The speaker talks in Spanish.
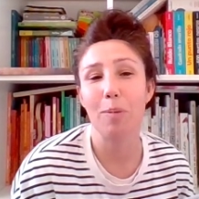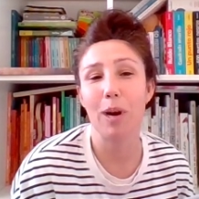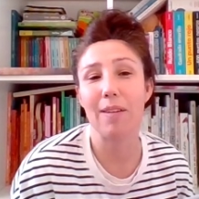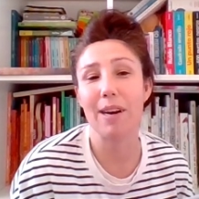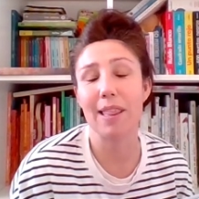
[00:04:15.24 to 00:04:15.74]

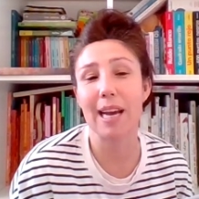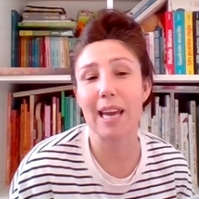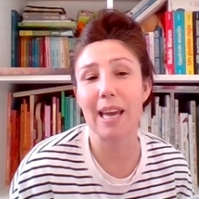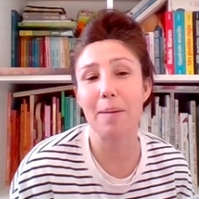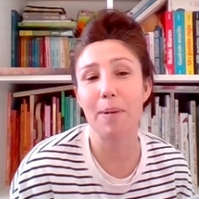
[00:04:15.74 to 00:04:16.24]
pues la verdad
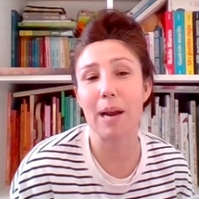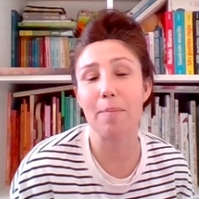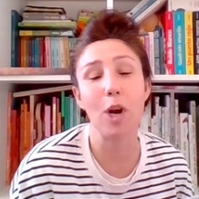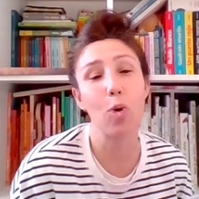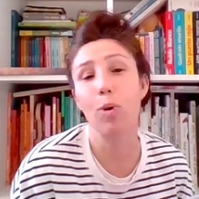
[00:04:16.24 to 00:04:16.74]
que para
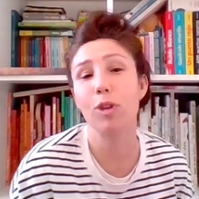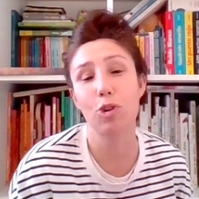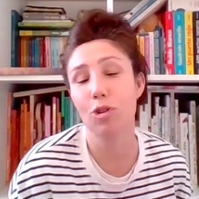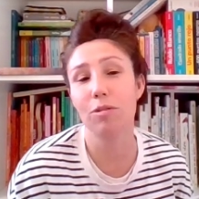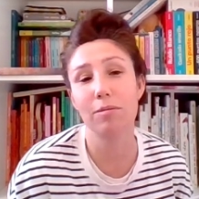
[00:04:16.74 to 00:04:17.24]
mí los
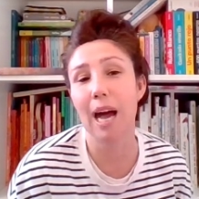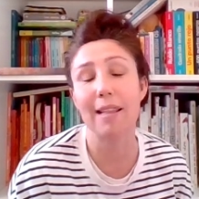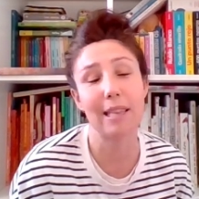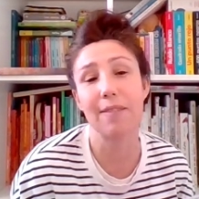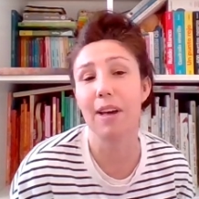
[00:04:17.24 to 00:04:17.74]
cuentos son
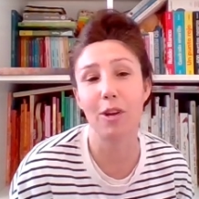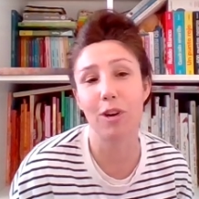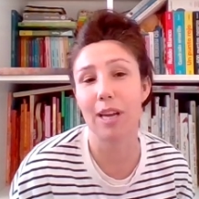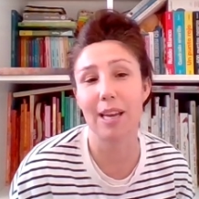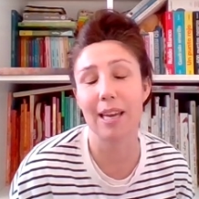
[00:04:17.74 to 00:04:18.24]

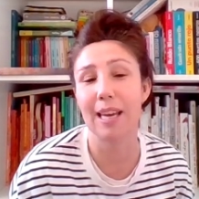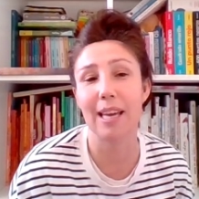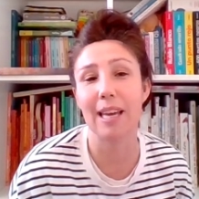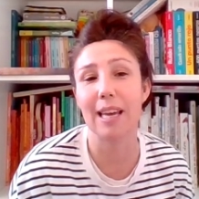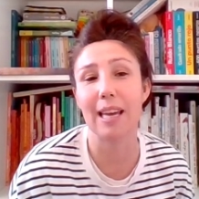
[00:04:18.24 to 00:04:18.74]
activadores
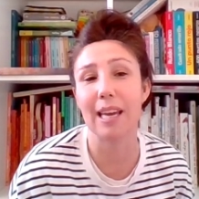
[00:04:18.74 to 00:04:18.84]
y,